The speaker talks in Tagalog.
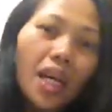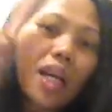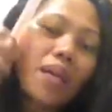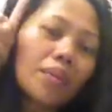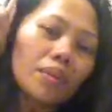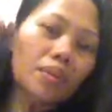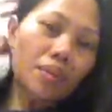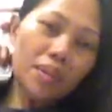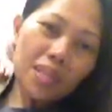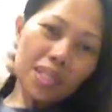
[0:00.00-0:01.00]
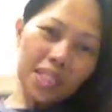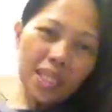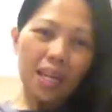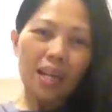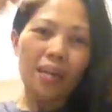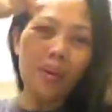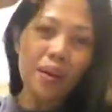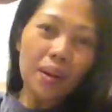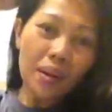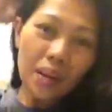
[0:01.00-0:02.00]
Alam nyo, sa,
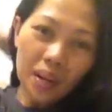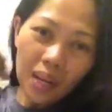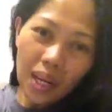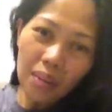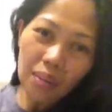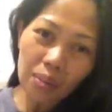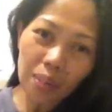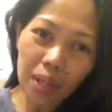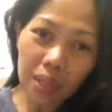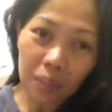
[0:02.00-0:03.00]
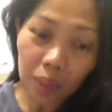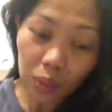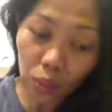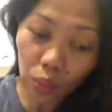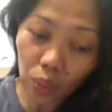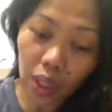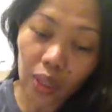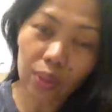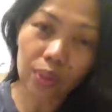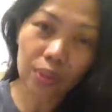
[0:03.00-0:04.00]
alam ko pag matulog
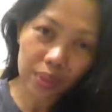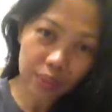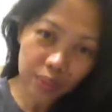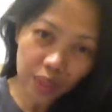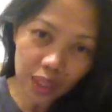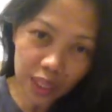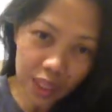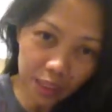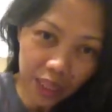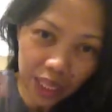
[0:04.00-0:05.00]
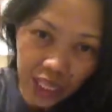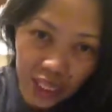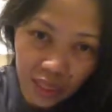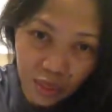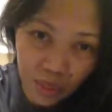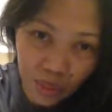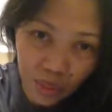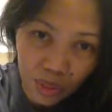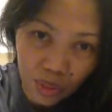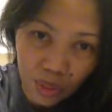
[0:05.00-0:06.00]
kayo, parang mainit sa ulo
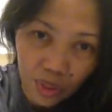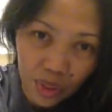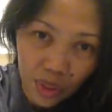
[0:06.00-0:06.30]
nyo.